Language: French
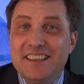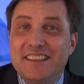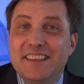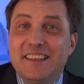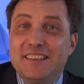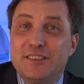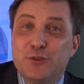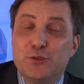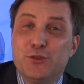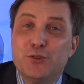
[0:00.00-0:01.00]
d'été
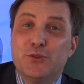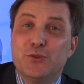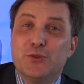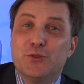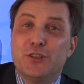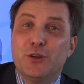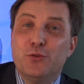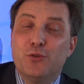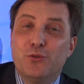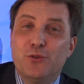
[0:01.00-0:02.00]
se
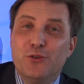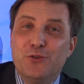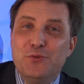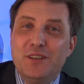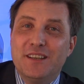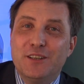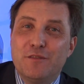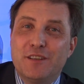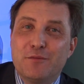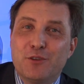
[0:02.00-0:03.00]
dérouleront le 8 et
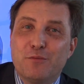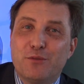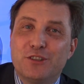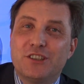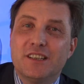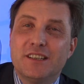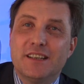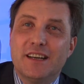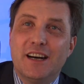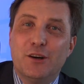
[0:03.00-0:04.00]
9 septembre
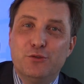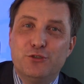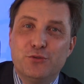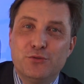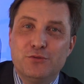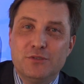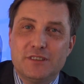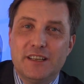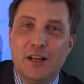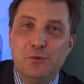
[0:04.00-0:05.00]
prochain à Ozon,
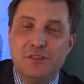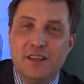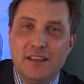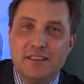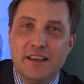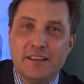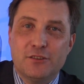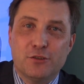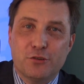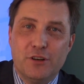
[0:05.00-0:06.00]
c'est à Lucenay-les-Aix,
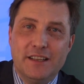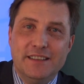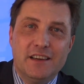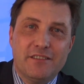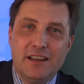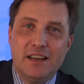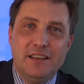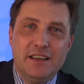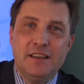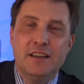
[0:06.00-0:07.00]
entre la Nièvre et
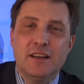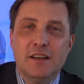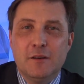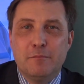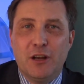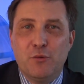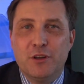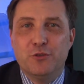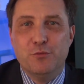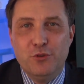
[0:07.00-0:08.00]
l'Allier, pas
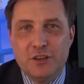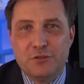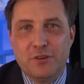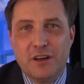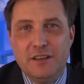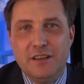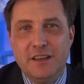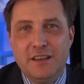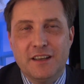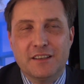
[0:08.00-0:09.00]
loin de
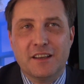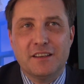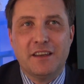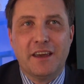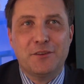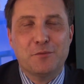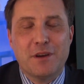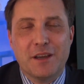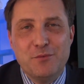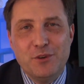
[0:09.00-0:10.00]
Moulins-sur-Allier, il y a un train direct
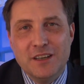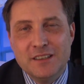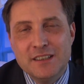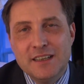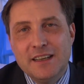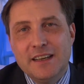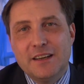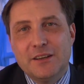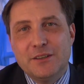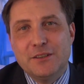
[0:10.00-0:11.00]
Paris-Moulins.
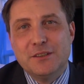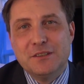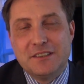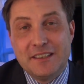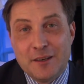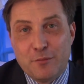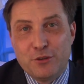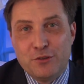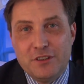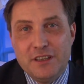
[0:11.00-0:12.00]
Euh, c'est
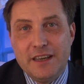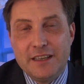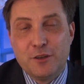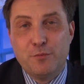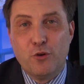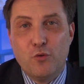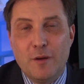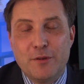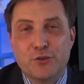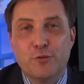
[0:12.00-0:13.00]
important d'y être.
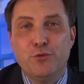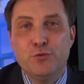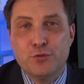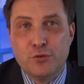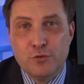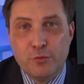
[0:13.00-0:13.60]
Pourquoi Parce que plus nous serons